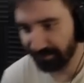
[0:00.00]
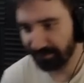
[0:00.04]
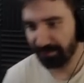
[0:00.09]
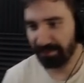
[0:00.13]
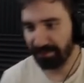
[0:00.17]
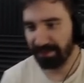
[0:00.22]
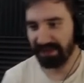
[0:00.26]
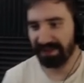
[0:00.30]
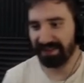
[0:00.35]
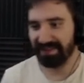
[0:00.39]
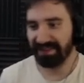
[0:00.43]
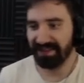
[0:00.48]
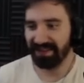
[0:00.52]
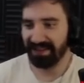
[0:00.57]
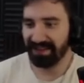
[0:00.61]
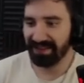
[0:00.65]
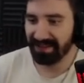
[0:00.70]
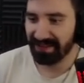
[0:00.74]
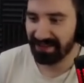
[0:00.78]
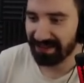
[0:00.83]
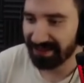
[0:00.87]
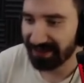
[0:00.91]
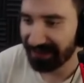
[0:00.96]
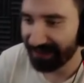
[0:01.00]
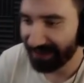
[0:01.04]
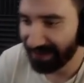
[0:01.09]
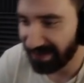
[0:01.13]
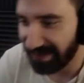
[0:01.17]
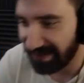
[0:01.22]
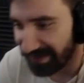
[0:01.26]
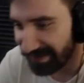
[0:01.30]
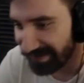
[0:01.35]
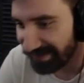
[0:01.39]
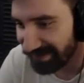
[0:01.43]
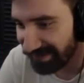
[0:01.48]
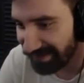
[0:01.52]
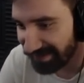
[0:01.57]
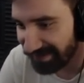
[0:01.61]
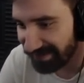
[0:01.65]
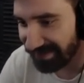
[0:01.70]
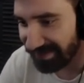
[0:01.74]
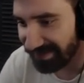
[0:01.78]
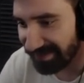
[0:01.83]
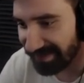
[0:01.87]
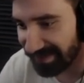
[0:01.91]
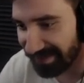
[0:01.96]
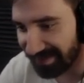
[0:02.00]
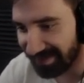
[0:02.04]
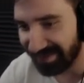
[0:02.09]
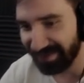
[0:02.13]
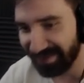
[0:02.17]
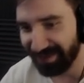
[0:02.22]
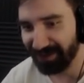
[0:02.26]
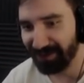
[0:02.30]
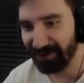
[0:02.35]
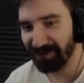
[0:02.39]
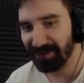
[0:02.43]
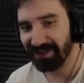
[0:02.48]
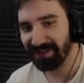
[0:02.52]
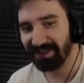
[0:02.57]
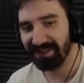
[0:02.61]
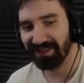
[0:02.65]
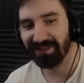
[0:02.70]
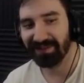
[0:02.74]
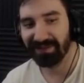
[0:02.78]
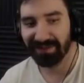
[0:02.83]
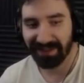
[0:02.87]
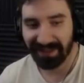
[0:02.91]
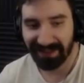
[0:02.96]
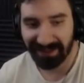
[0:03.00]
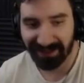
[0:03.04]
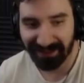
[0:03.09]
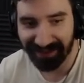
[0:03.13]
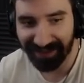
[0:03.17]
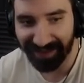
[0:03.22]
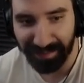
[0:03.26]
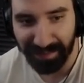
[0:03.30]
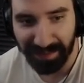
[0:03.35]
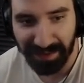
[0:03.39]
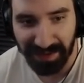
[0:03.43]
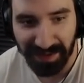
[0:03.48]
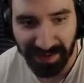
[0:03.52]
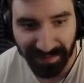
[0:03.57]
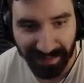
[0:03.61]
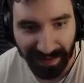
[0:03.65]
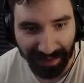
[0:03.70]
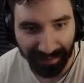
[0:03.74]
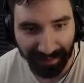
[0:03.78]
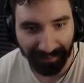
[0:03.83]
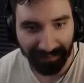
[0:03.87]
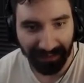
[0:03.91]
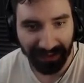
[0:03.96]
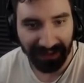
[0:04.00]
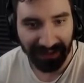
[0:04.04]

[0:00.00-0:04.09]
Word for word: Pasternak tak leje księżniczkę, że luj? No tego się spodziewałem.